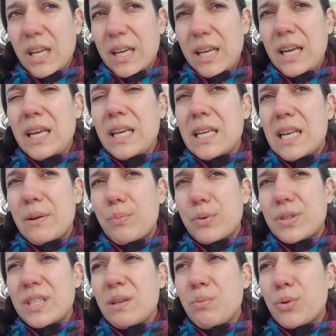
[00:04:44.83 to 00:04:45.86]
Et il est
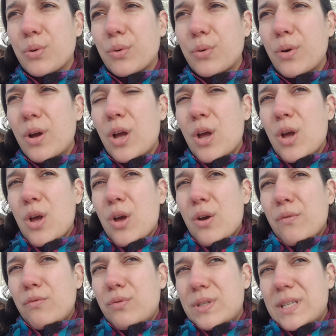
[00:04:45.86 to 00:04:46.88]
possible que
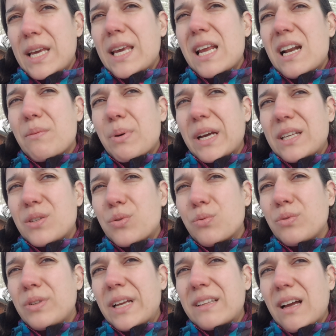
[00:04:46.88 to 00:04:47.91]
vous ayez
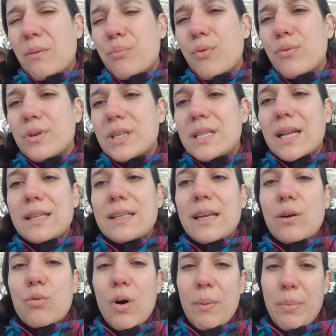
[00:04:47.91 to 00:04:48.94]
l'impression d'être un peu
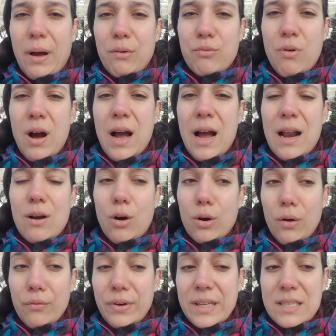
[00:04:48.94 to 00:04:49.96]
inadéquat parfois, alors
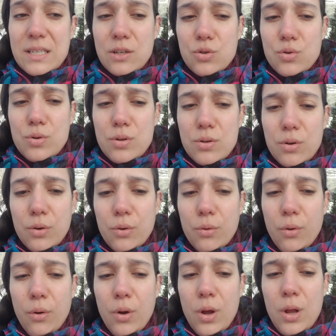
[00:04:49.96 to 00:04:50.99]
qu'en fait c'est juste
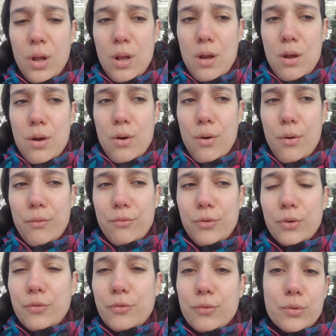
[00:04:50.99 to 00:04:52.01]
que
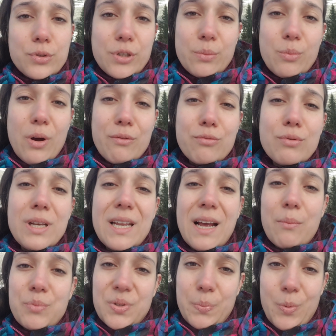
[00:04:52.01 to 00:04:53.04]
votre fonctionnement à vous, il est
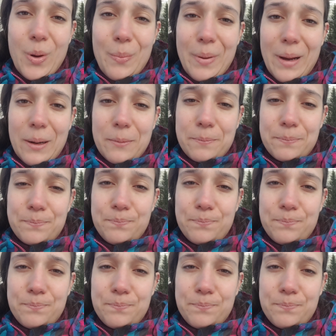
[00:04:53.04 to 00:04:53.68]
un petit peu à part.